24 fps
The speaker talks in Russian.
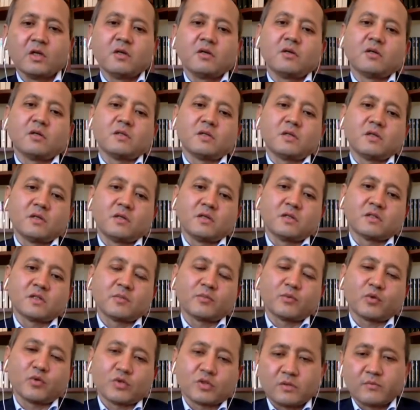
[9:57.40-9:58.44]
э,
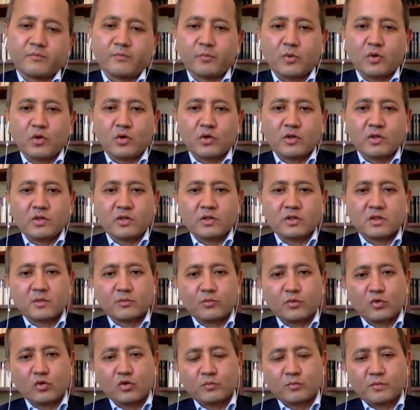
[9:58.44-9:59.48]
запрос по линии
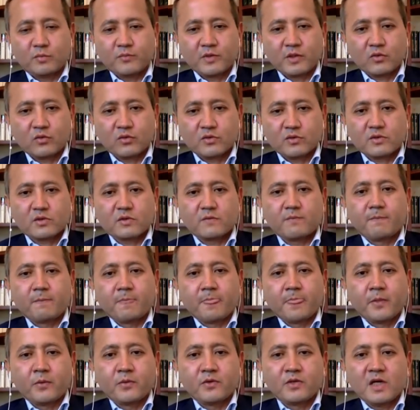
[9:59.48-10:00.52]
Интерпол на розыск.
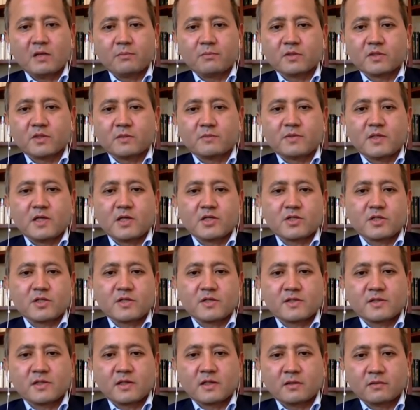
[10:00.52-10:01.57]
Я об этом даже не
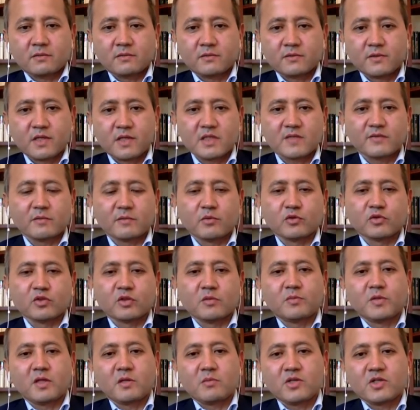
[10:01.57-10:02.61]
знал. Я свободно
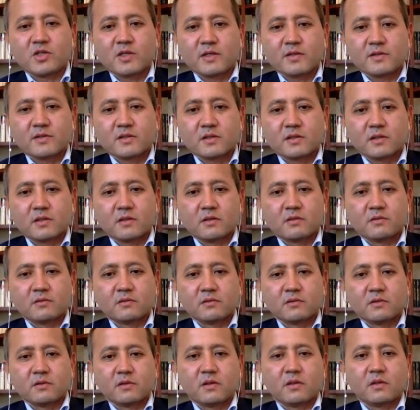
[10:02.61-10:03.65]
перемещался
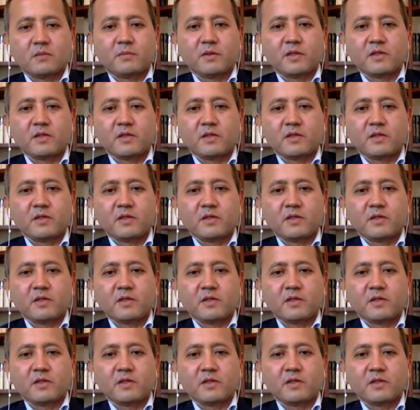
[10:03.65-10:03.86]
э, по